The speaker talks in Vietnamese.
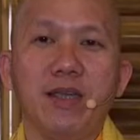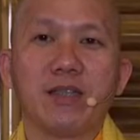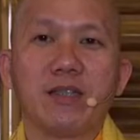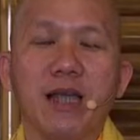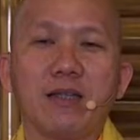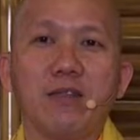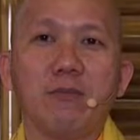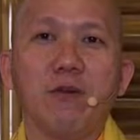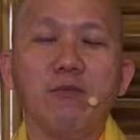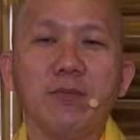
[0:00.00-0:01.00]
và sắc
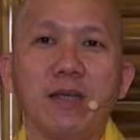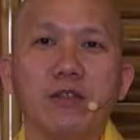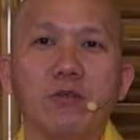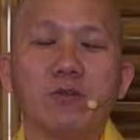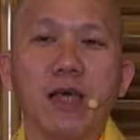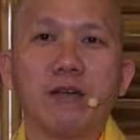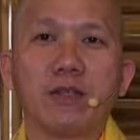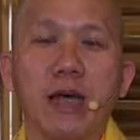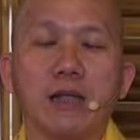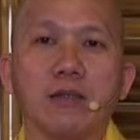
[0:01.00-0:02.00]
do bốn đại chủng
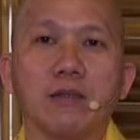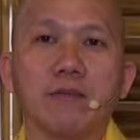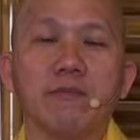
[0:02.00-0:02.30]
tạo thành